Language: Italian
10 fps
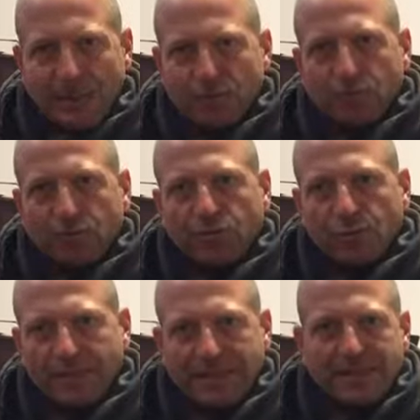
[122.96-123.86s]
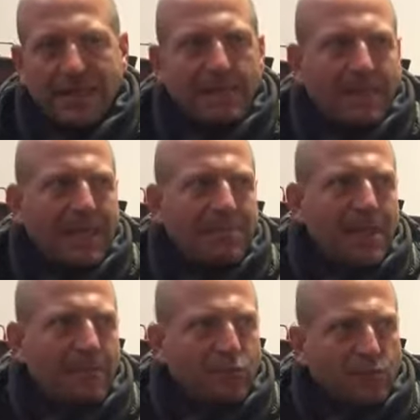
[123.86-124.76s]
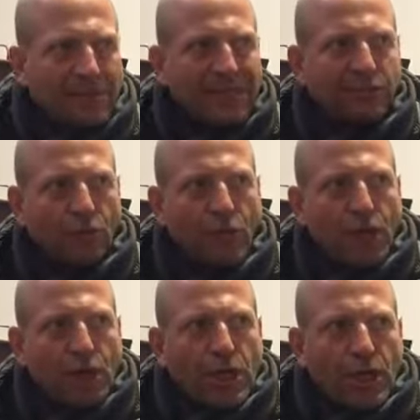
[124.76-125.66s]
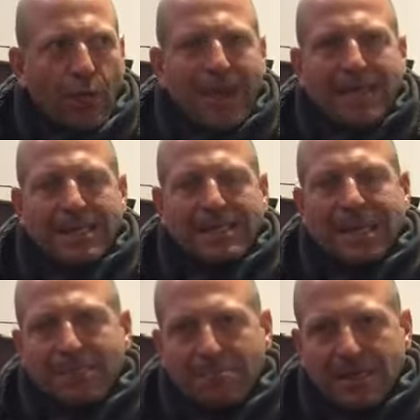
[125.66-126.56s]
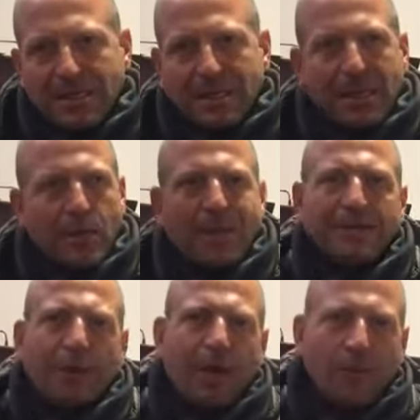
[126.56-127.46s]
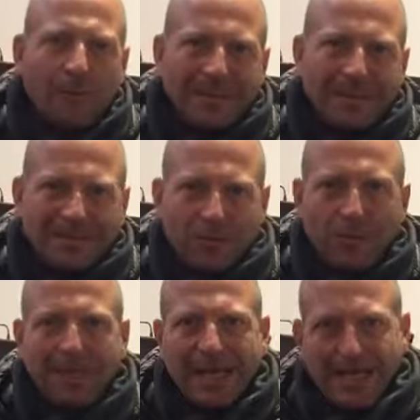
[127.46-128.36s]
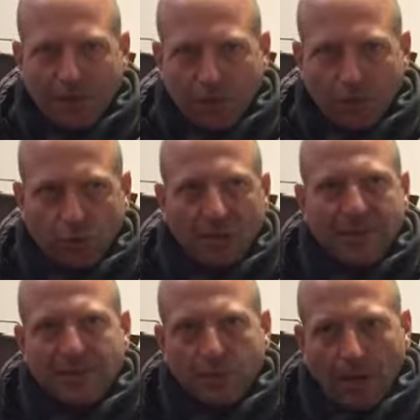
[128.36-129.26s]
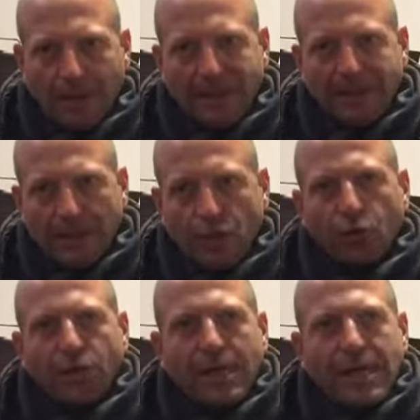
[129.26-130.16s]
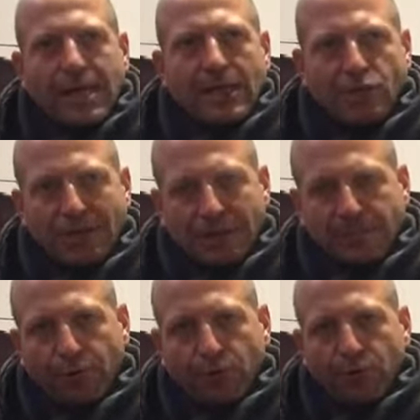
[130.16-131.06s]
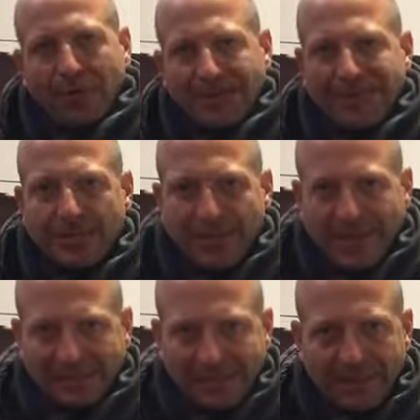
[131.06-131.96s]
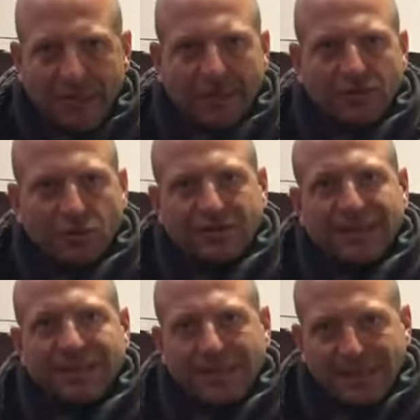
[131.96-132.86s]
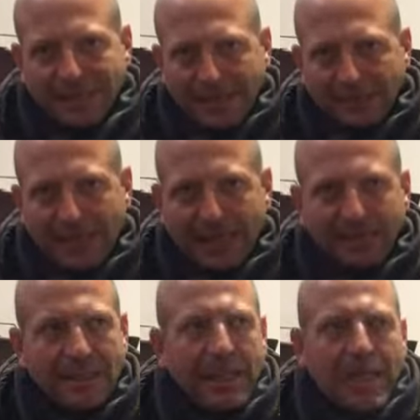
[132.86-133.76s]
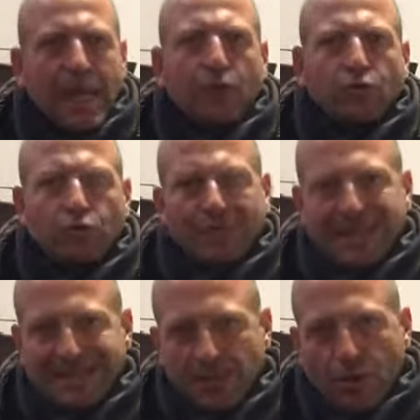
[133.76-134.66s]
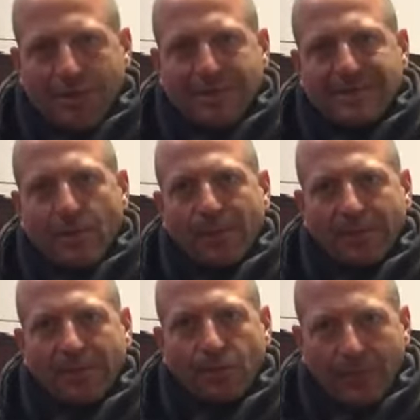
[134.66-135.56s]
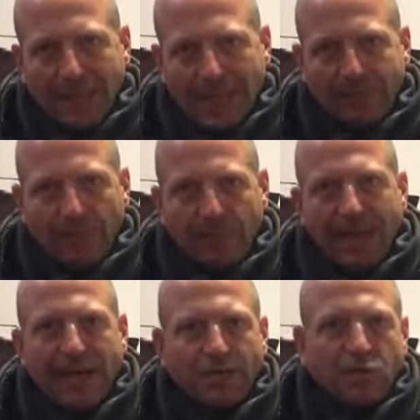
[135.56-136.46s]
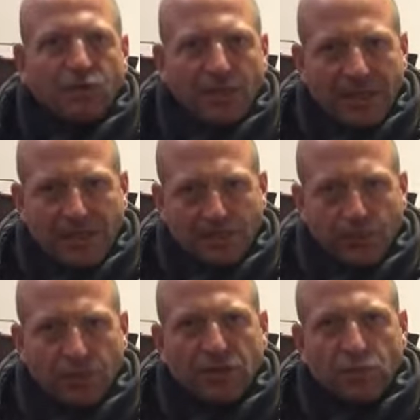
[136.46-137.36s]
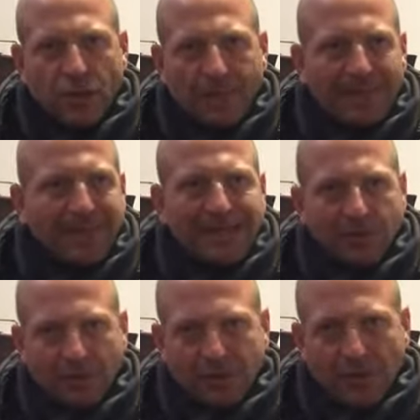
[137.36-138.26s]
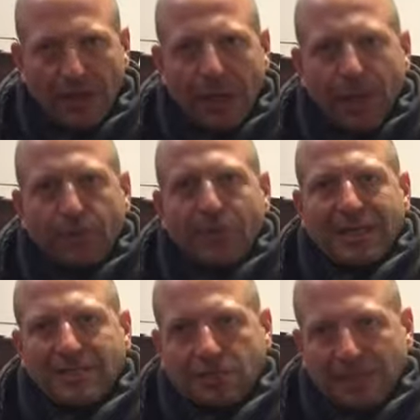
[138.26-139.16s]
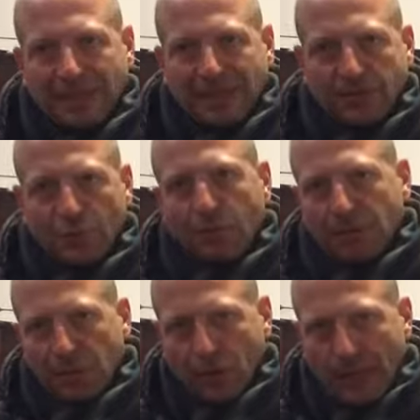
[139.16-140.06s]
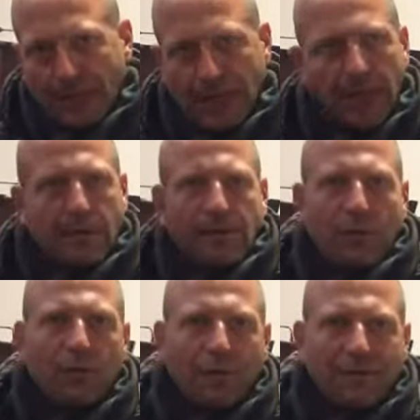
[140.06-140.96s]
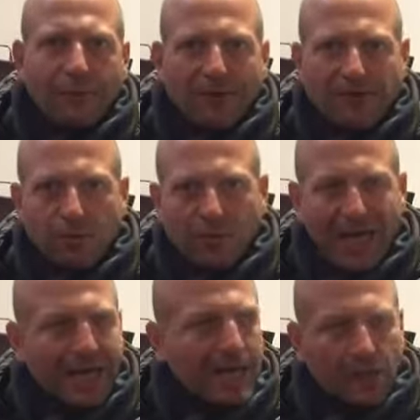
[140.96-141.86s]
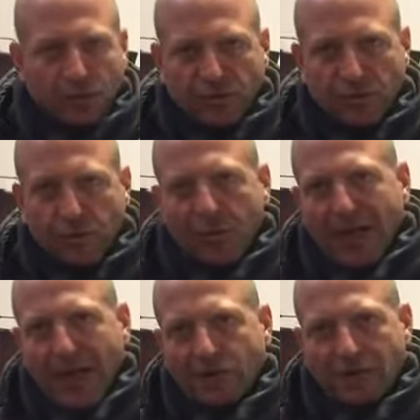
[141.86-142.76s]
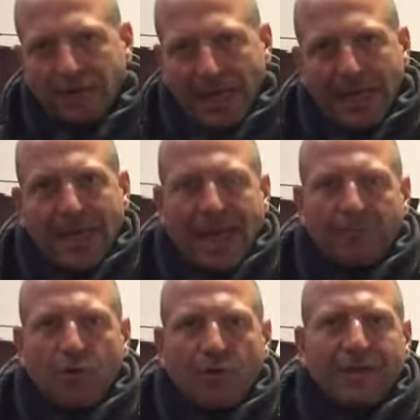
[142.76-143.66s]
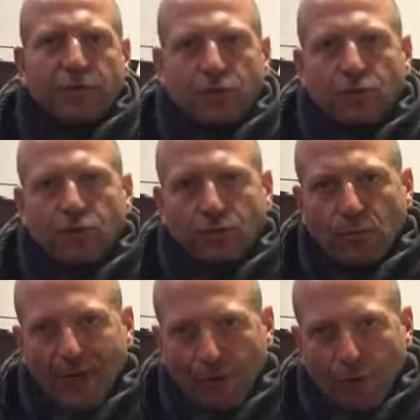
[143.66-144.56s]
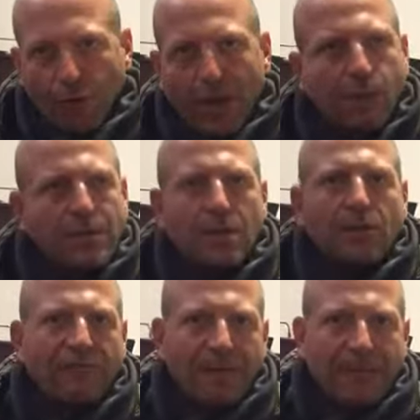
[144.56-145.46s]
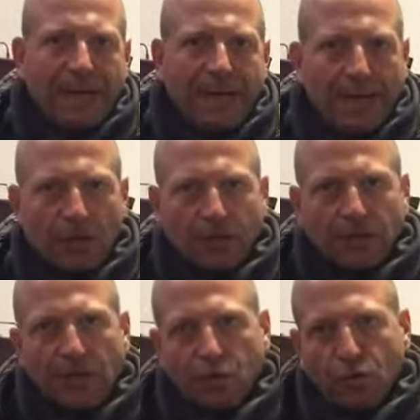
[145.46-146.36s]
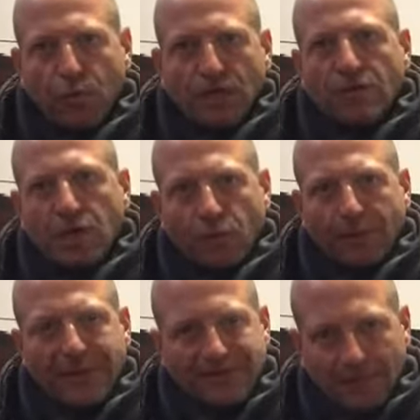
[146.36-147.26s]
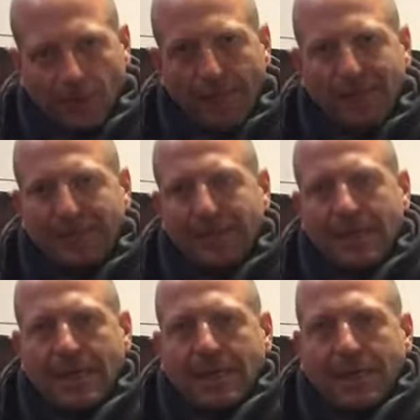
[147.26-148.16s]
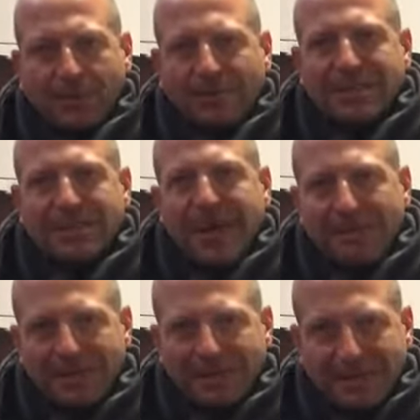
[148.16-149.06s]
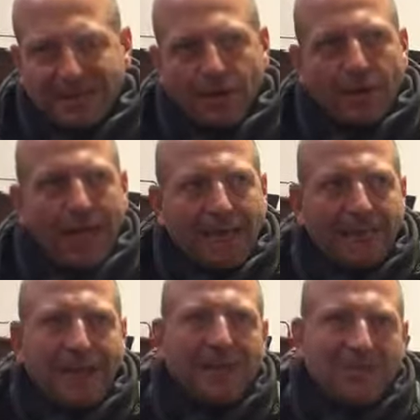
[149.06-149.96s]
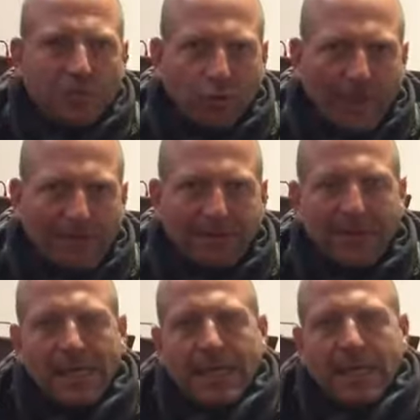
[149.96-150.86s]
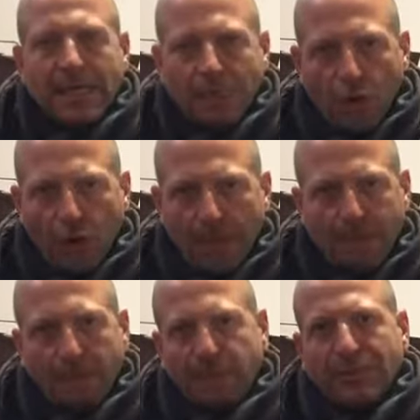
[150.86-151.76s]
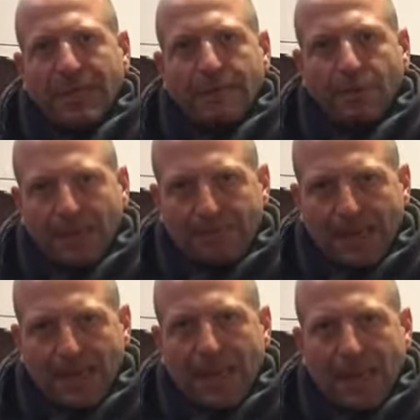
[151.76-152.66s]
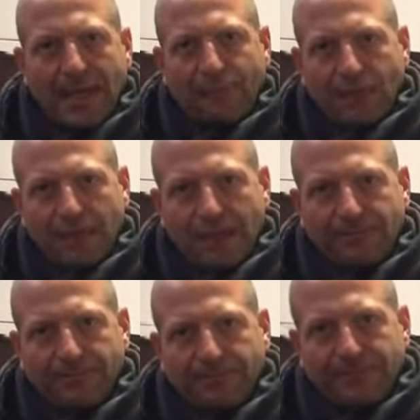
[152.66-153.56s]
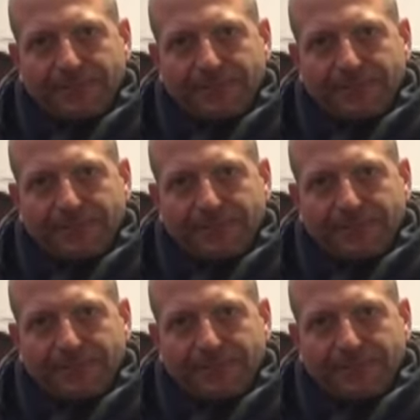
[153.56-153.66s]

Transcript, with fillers: da questo punto di vista perché abbiamo soltanto eh, quei debiti che riguardano la competenza 2018 e che sicuramente con l'ingente importo dei residui attivi che sono stati rideterminati e con tutte le azioni che stiamo mettendo in campo per la riscossione dei tributi sicuramente la situazione potrà soltanto migliorare. Per cui volevo rassicurare il Consiglio Comunale della città, abbiamo fatto un ottimo lavoro e quindi confermare che i conti del Comune sono in ordine e sicuramente la prossima amministrazione avrà gli strumenti idonei per poter programmare amare e lavorare.